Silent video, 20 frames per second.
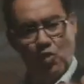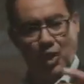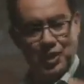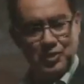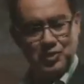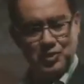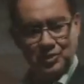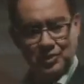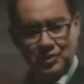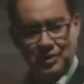o
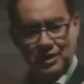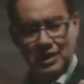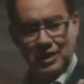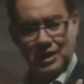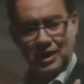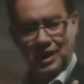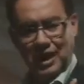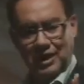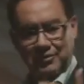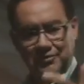ódio,
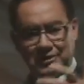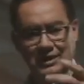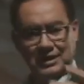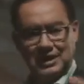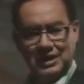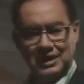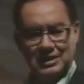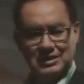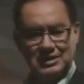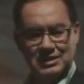a
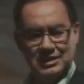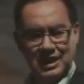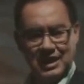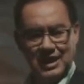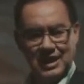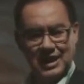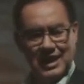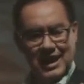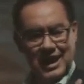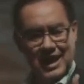
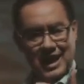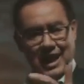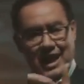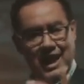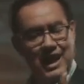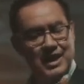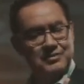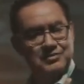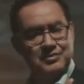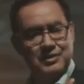vingança, a
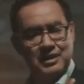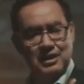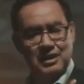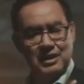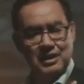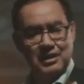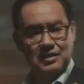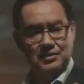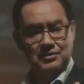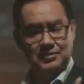raiva
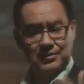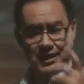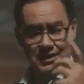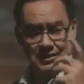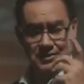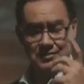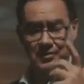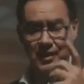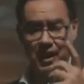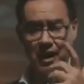
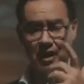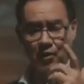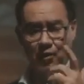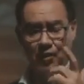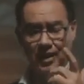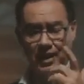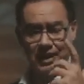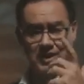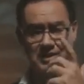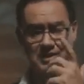faz
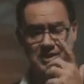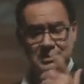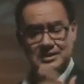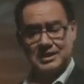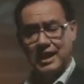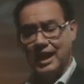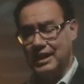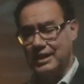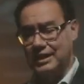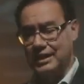mal em
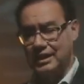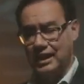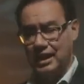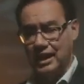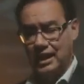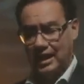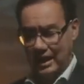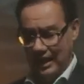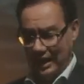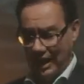destaque
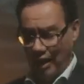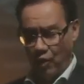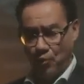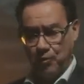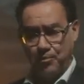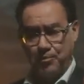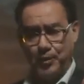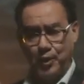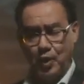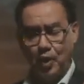
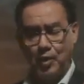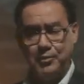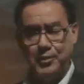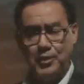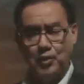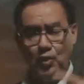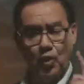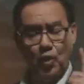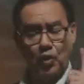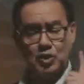ao
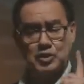próprio